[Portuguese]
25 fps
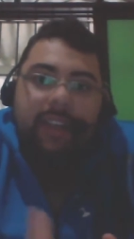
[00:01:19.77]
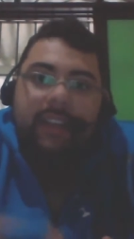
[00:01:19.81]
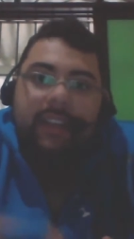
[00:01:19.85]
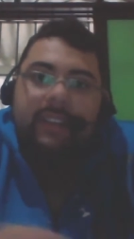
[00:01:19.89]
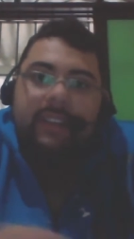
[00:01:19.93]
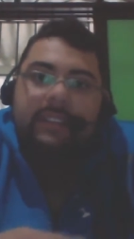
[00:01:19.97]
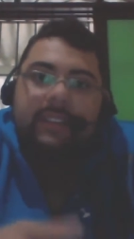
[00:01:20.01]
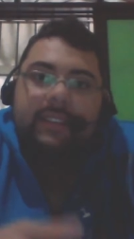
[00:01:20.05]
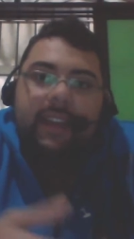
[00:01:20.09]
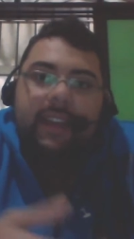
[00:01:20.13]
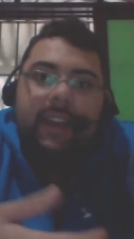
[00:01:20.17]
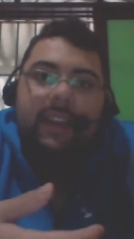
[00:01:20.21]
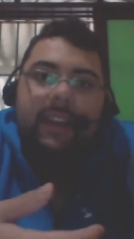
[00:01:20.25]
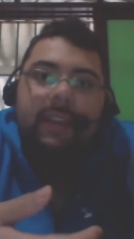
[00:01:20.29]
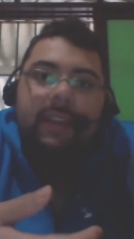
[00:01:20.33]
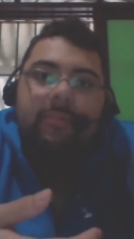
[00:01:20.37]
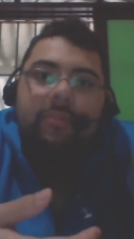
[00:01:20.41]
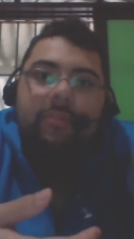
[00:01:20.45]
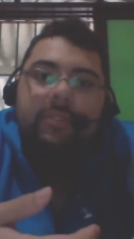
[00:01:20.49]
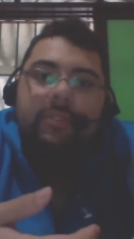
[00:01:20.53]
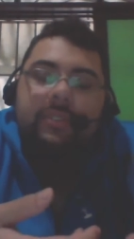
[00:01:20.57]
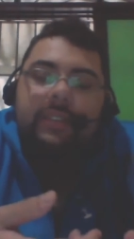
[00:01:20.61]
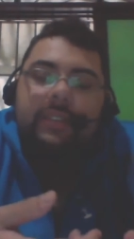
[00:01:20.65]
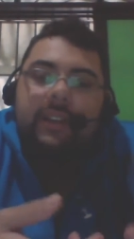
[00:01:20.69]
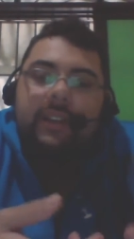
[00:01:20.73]
Eles querem
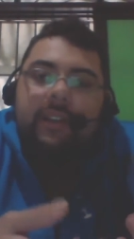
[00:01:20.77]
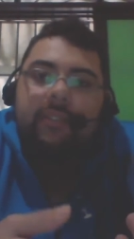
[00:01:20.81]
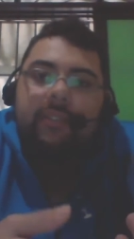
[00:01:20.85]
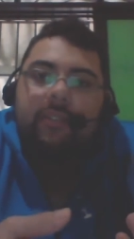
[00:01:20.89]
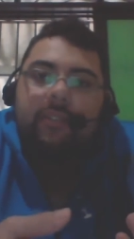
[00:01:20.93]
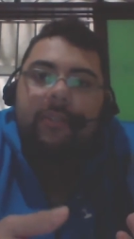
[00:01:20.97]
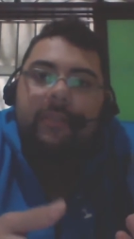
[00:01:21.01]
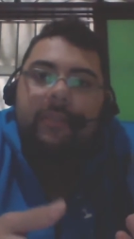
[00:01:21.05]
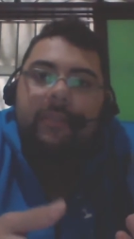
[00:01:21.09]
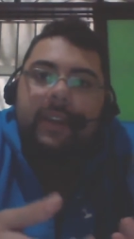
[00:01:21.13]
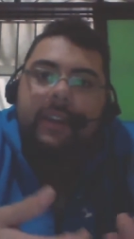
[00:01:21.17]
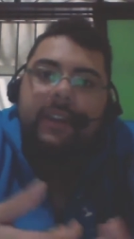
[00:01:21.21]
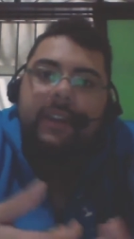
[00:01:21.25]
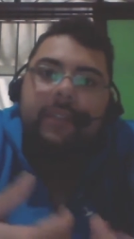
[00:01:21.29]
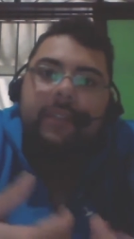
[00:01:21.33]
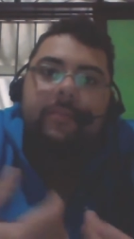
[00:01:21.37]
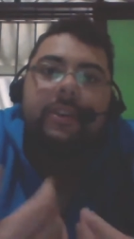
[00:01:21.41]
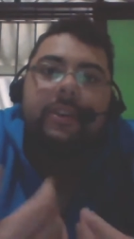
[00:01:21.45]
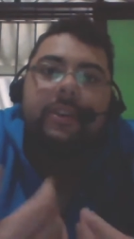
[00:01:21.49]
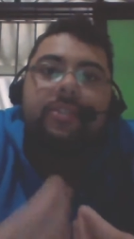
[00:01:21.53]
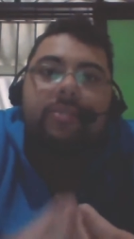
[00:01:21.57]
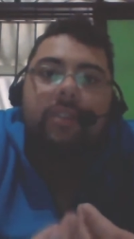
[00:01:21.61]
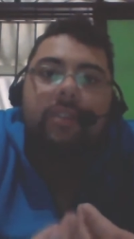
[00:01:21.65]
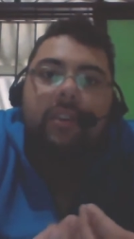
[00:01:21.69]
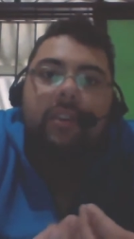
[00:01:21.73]
mostrar um Homem-Aranha
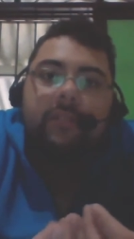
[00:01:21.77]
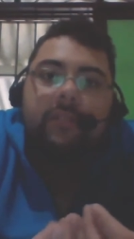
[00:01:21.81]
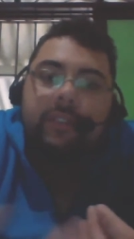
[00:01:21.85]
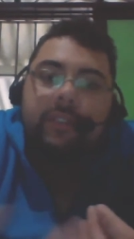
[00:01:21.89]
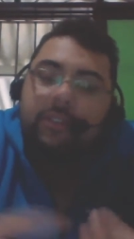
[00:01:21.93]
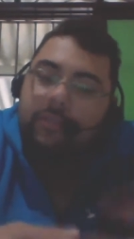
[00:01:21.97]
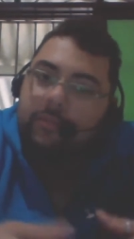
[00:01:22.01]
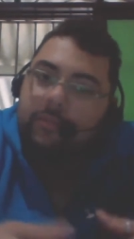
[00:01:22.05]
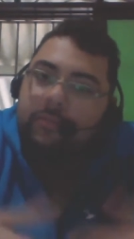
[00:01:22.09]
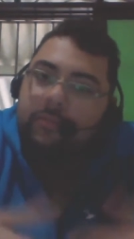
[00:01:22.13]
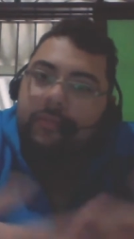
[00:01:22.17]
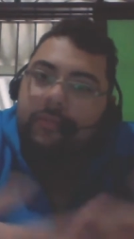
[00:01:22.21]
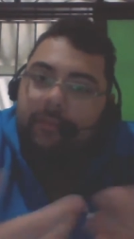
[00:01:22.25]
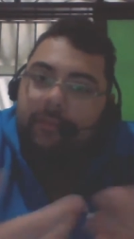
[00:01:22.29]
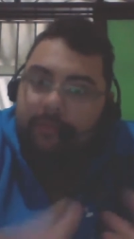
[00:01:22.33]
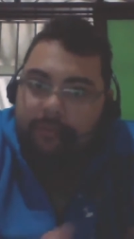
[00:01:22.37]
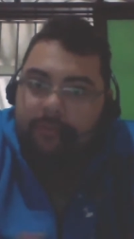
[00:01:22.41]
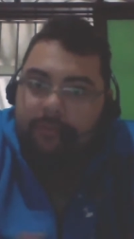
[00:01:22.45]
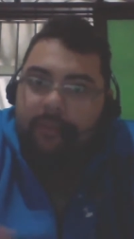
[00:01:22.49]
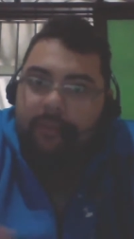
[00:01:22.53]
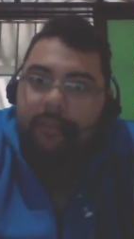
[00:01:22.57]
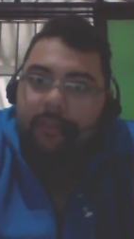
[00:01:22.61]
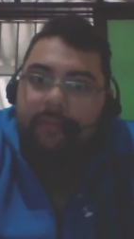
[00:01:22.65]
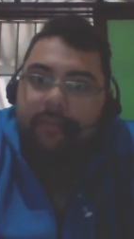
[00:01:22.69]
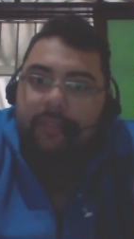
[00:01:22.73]
mais jovem, como
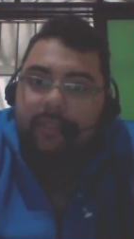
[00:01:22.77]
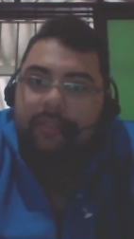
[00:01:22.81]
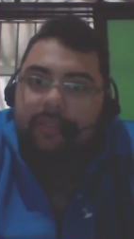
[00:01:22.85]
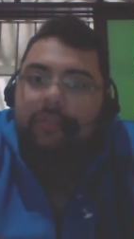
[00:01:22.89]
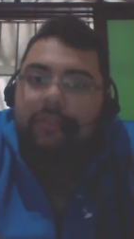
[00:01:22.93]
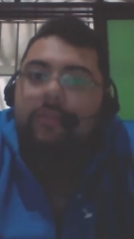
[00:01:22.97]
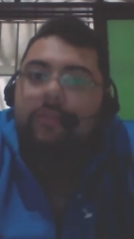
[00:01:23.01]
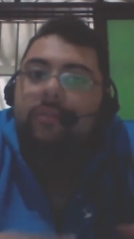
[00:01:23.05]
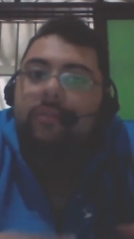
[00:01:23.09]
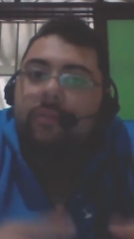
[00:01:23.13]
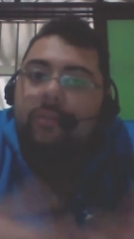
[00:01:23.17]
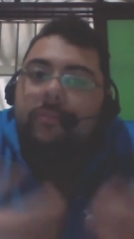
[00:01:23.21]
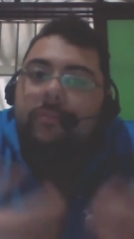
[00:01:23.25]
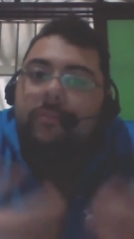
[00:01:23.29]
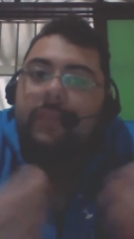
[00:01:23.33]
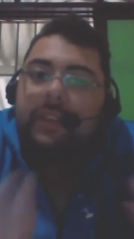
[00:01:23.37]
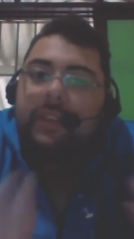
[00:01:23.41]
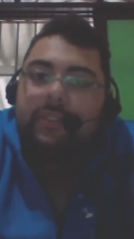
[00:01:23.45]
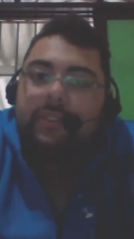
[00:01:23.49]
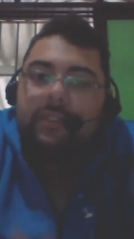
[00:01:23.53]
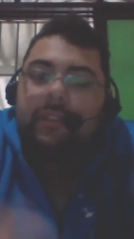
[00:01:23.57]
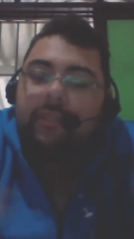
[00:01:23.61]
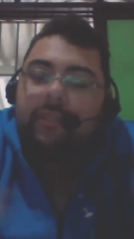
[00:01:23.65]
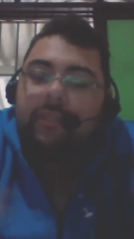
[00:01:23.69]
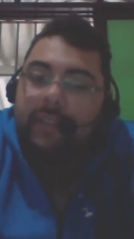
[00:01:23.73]
foi visto no
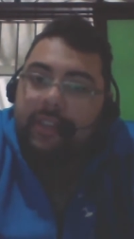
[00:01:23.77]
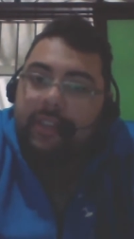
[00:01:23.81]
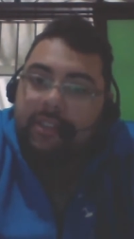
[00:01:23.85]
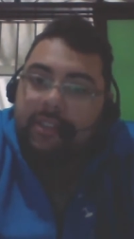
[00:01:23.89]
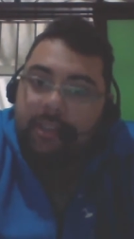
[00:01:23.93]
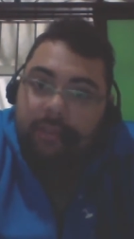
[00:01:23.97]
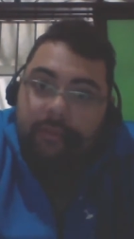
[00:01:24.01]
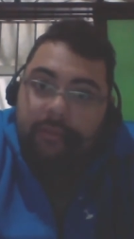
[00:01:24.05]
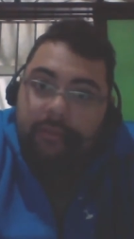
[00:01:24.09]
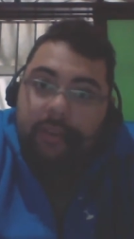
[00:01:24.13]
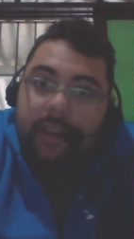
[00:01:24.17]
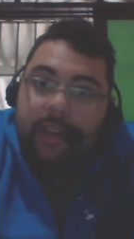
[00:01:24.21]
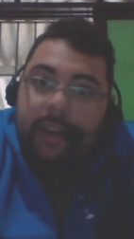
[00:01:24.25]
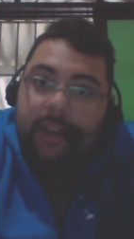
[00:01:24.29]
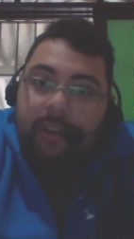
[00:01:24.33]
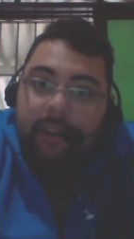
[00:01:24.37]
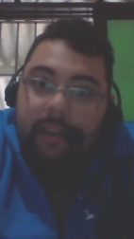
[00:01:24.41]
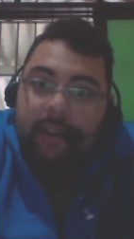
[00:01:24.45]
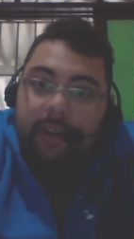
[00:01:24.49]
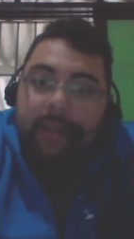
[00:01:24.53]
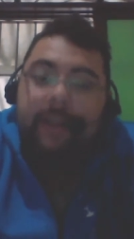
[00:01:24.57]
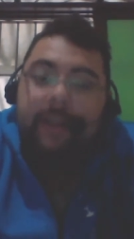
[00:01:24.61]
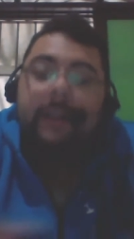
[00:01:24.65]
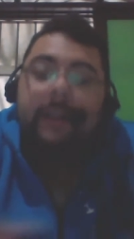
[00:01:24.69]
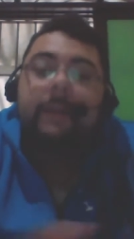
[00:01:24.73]
começo, da origem do herói,